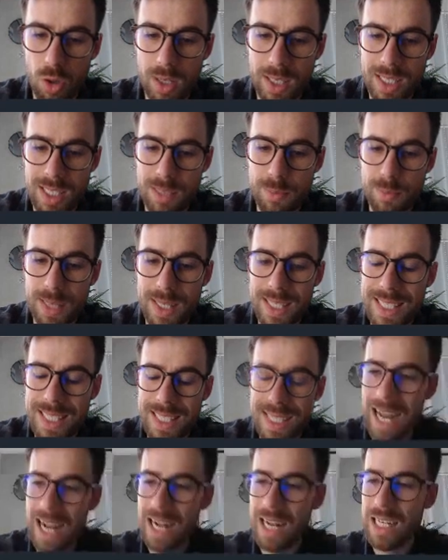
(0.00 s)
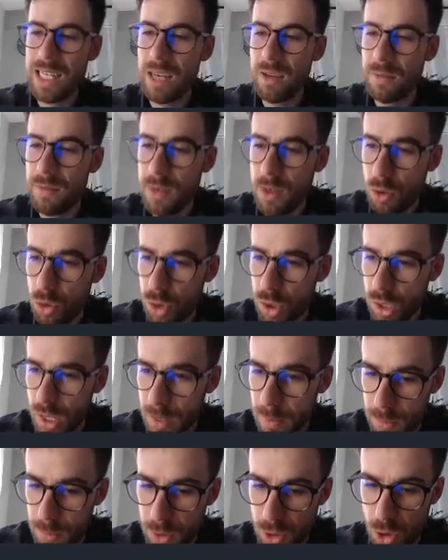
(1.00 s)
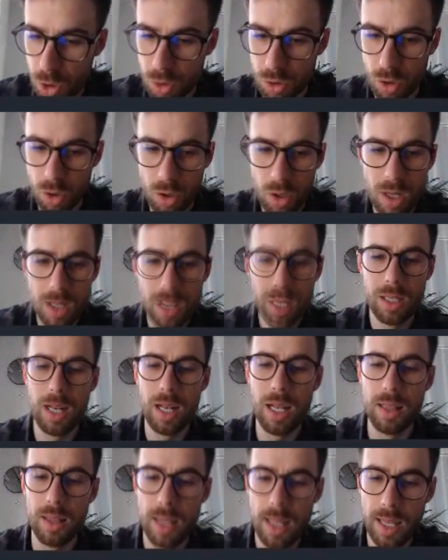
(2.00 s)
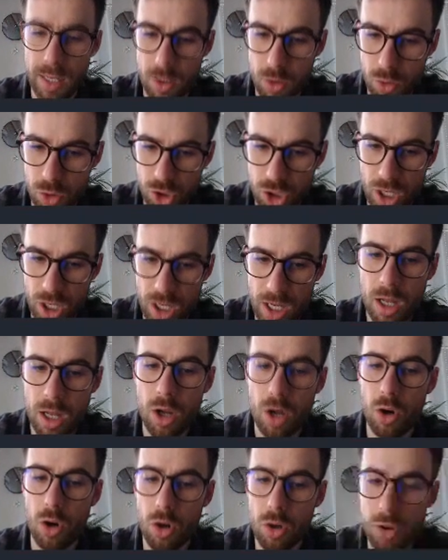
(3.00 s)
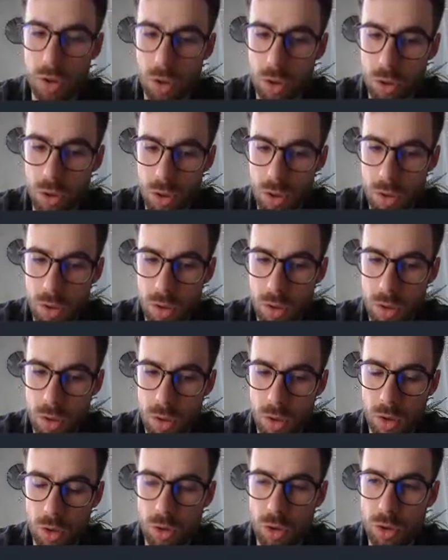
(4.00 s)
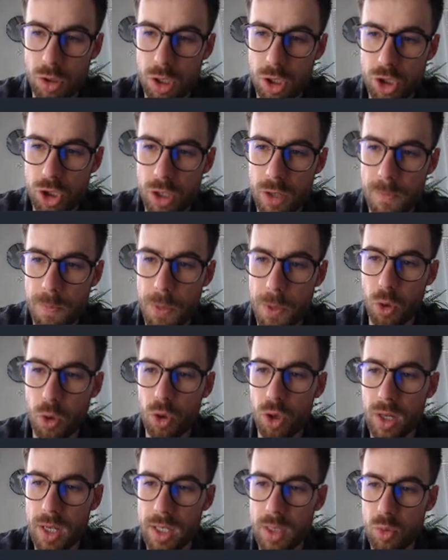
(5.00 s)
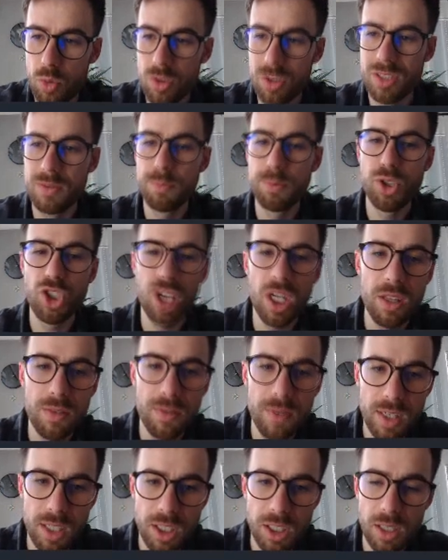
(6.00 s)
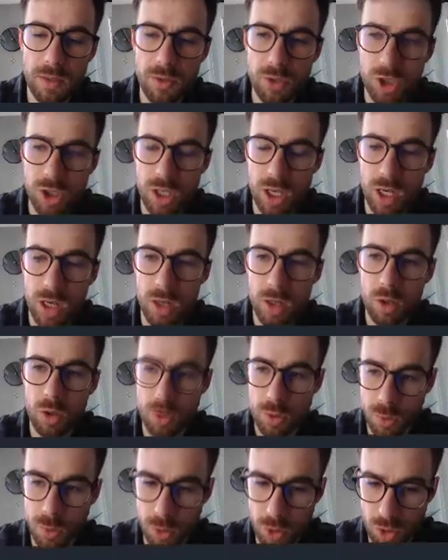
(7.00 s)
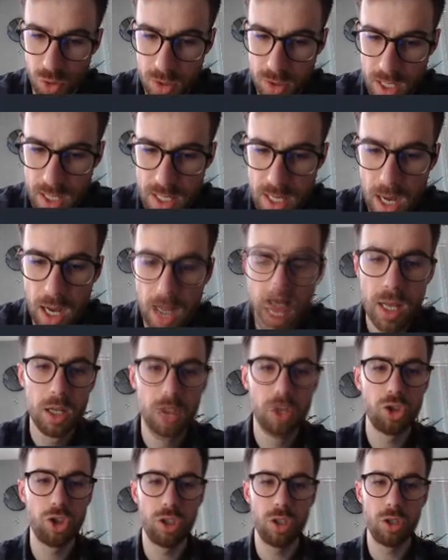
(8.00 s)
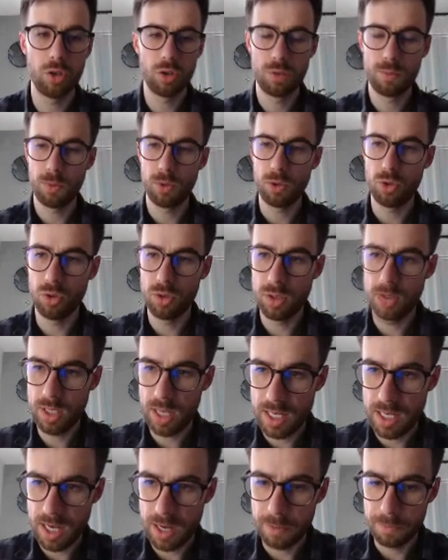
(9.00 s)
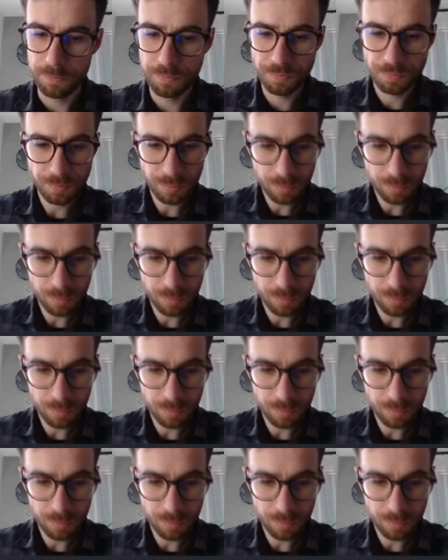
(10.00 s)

okres specjalnie wyodrębniono, dlatego że on, do, on dotyczy okresu sprzed wejścia w życie rozporządzenia, czyli rozporządzenie